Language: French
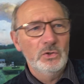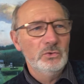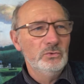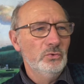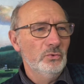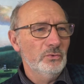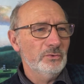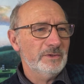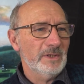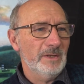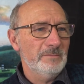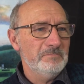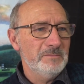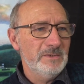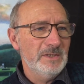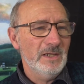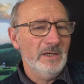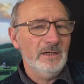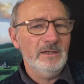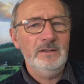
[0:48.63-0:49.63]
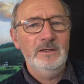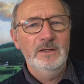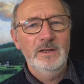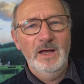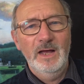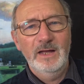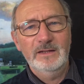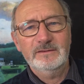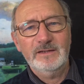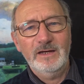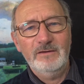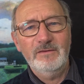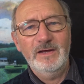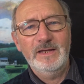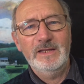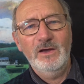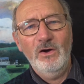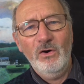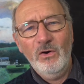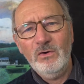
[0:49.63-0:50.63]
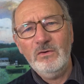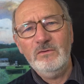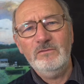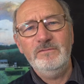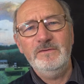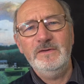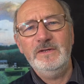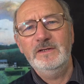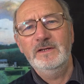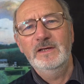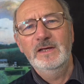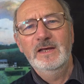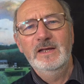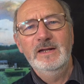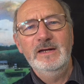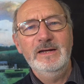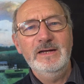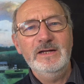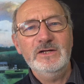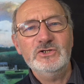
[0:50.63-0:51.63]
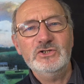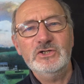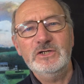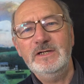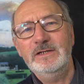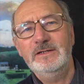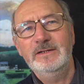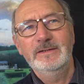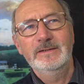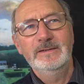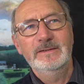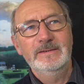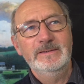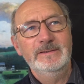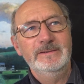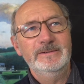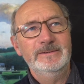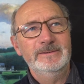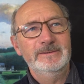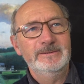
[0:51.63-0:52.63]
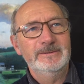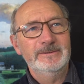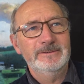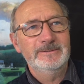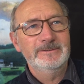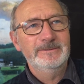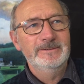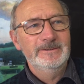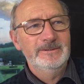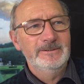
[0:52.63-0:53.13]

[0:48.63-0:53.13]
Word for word: D'autres aiment bien un travail enlevé, léger, euh,